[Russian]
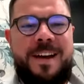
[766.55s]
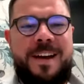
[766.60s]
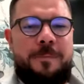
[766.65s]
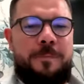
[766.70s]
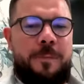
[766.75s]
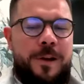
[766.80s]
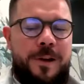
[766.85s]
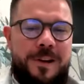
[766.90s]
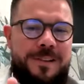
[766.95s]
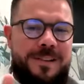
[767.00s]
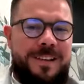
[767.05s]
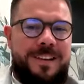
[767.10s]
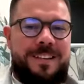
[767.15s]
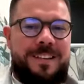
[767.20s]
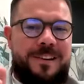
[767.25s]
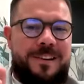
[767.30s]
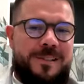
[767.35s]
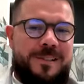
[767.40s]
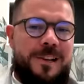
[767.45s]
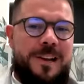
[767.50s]
да? да, да. Надо
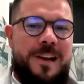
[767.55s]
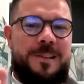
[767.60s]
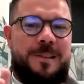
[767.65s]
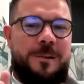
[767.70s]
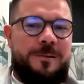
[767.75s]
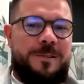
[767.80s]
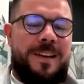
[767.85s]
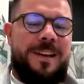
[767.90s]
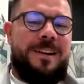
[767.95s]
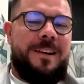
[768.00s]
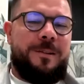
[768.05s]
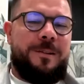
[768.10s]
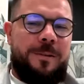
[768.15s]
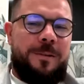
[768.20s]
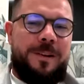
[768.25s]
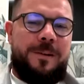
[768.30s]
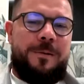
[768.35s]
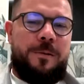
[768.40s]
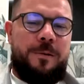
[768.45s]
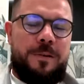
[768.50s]
разделять людей,
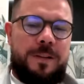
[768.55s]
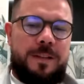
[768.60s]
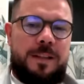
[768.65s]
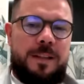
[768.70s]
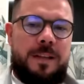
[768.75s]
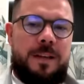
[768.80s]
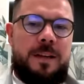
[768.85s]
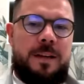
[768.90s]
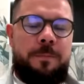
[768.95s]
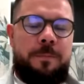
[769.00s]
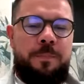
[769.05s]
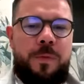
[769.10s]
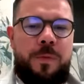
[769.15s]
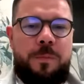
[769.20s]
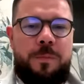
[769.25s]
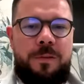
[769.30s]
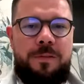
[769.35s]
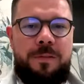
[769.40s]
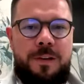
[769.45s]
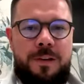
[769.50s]
которые ходят на
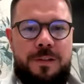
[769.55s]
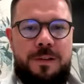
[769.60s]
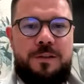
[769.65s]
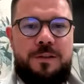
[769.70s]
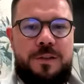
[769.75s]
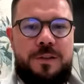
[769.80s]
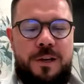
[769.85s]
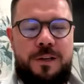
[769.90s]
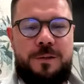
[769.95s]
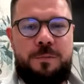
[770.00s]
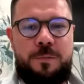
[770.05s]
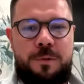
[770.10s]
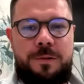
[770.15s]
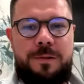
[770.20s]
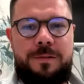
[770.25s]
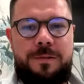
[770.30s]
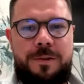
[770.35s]
профилактический осмотр,